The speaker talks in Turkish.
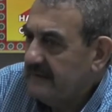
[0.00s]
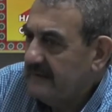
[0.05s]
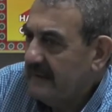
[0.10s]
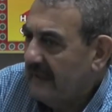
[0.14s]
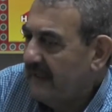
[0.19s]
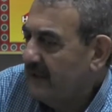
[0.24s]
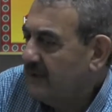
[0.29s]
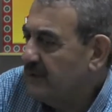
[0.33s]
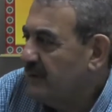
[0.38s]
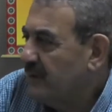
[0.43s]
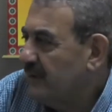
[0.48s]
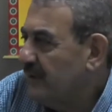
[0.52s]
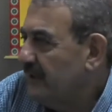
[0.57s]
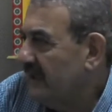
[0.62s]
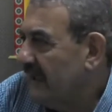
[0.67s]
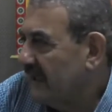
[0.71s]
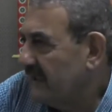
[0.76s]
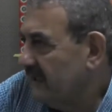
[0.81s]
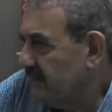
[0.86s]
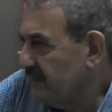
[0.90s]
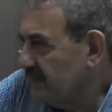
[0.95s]
her türlü
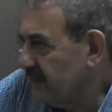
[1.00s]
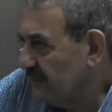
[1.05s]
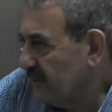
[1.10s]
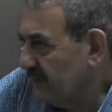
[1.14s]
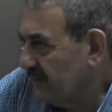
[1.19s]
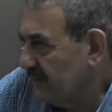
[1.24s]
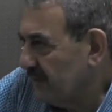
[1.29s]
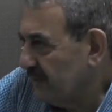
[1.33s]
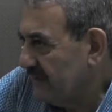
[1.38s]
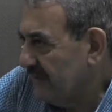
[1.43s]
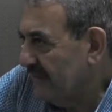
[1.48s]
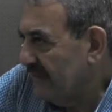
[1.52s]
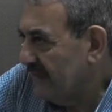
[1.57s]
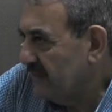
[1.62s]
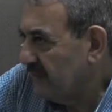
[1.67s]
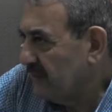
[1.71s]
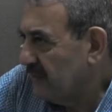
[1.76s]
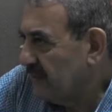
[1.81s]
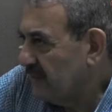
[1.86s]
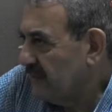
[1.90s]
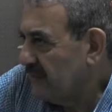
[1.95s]
yardımcı oluyoruz. Yani
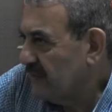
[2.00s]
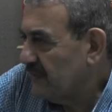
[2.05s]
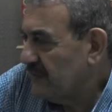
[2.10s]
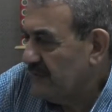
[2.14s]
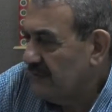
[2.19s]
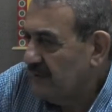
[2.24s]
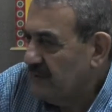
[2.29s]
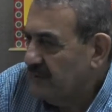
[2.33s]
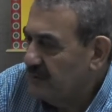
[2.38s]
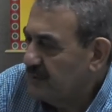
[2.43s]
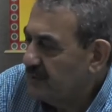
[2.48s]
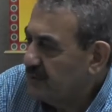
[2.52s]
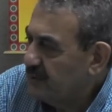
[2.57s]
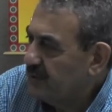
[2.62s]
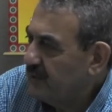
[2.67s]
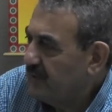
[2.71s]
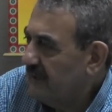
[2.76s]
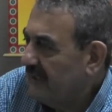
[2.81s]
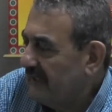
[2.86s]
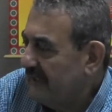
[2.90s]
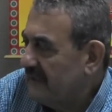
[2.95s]
onun
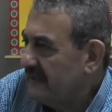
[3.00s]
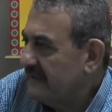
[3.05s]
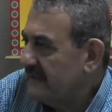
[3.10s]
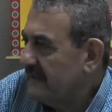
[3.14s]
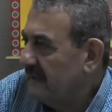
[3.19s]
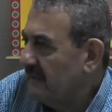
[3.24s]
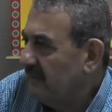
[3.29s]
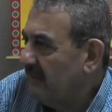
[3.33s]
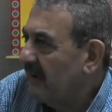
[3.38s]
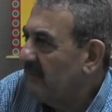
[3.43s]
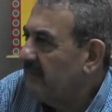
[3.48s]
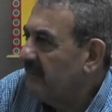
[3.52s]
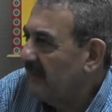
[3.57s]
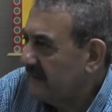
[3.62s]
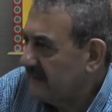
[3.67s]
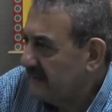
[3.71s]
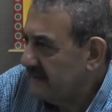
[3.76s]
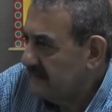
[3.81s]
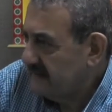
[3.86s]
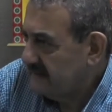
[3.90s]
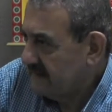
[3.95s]
üçüne ikisine
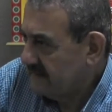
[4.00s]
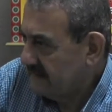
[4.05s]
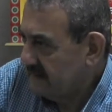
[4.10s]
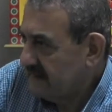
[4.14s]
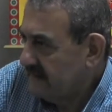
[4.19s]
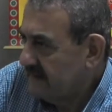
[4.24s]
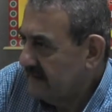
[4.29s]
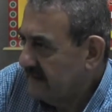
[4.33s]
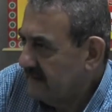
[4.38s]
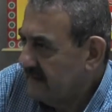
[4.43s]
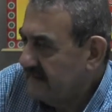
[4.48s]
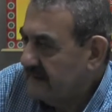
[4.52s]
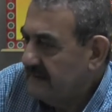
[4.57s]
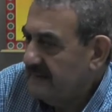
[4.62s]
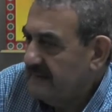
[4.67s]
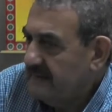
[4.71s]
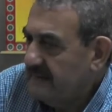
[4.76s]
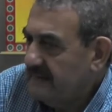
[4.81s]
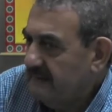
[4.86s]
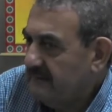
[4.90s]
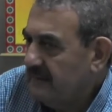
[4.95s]
bakmaksızın
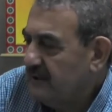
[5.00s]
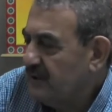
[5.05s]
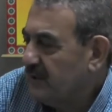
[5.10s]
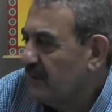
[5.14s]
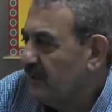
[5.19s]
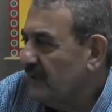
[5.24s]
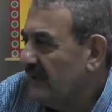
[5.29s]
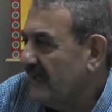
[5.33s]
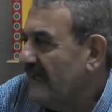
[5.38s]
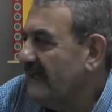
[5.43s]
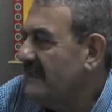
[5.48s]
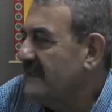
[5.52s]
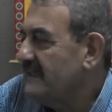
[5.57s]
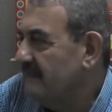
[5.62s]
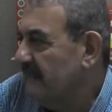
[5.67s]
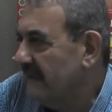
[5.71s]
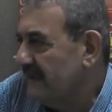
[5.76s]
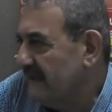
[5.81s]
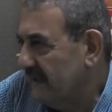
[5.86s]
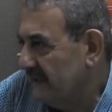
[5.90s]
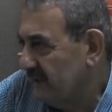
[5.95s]
biz onlara
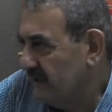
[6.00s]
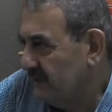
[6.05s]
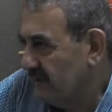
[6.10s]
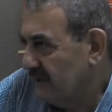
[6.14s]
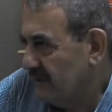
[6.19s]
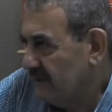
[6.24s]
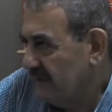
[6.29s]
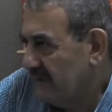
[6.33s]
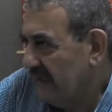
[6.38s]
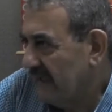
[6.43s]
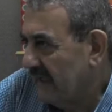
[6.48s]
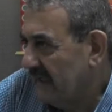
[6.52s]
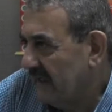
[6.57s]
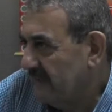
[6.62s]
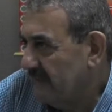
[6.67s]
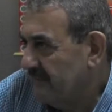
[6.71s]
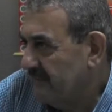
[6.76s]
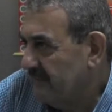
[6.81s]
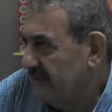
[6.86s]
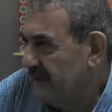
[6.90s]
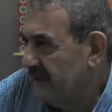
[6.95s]
hizmet ediyoruz. Yani
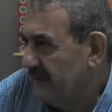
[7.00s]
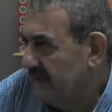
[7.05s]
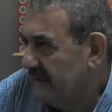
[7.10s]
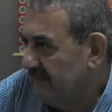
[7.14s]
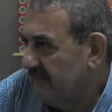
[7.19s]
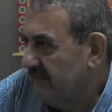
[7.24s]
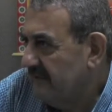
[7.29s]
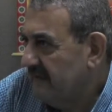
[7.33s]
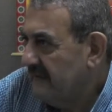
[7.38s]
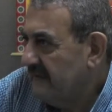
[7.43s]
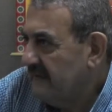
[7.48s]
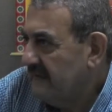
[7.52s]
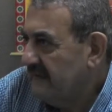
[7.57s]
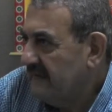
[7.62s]
bir nevi e,